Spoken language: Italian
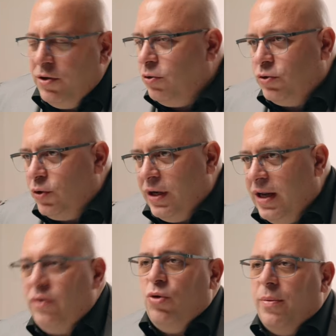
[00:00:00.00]
di non so che
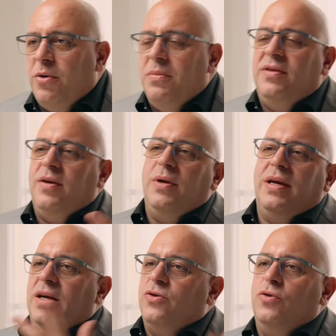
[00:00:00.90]
natura, però mettiamo il
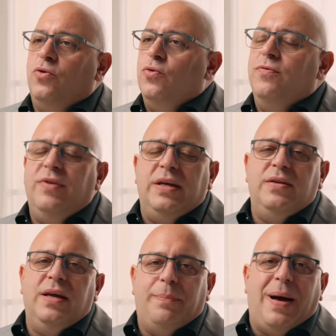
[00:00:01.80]
caso che tu
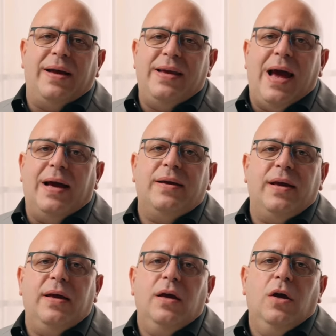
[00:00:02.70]
vendi e paghi
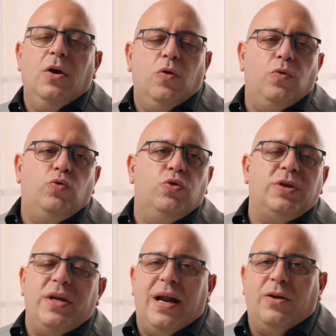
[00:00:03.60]
anche un tuo
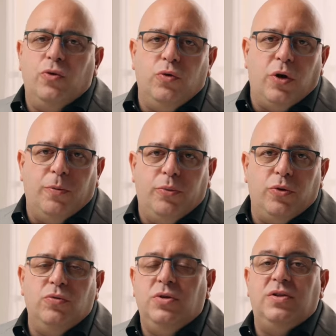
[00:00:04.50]
segnalatore
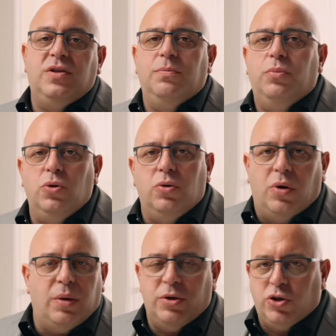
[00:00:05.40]
oppure un distributore,
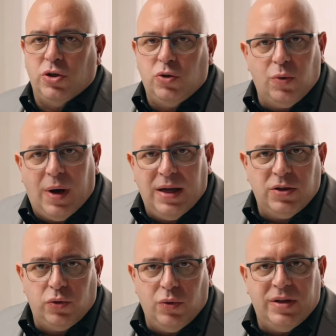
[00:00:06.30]
una percentuale
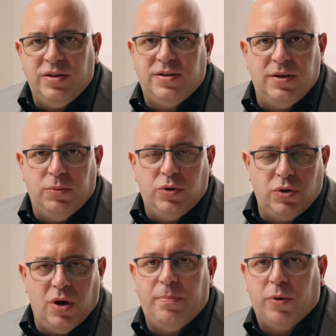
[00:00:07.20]
sulla
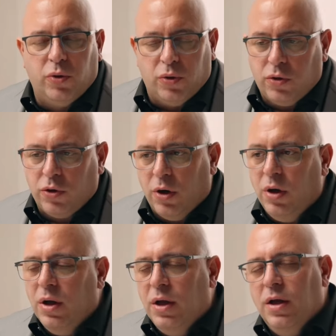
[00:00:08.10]
distribuzione del prodotto.
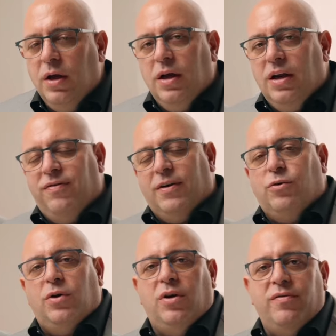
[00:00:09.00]
Il
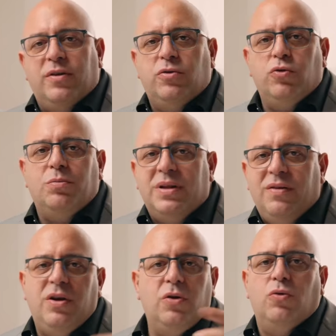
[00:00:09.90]
fatturato l'hai fatto tu, ma
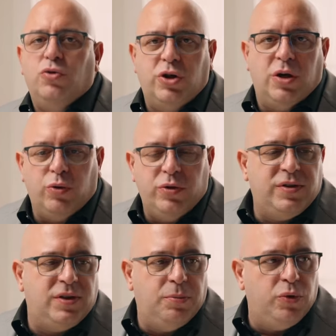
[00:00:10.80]
devi riconoscere al tuo
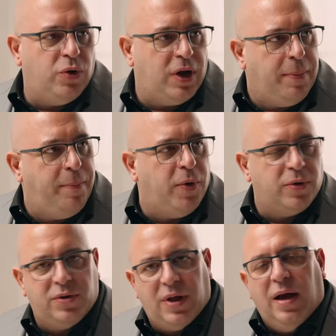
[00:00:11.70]
distributore che
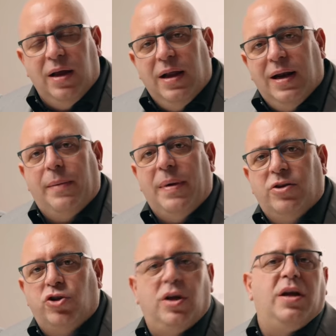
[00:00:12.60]
porta la
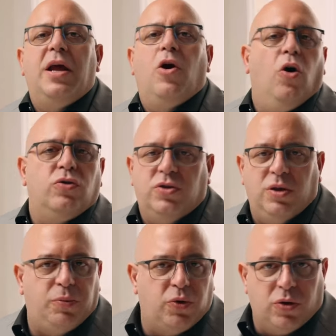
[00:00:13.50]
merce nei
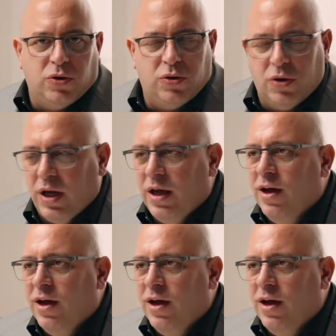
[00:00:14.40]
negozi piuttosto che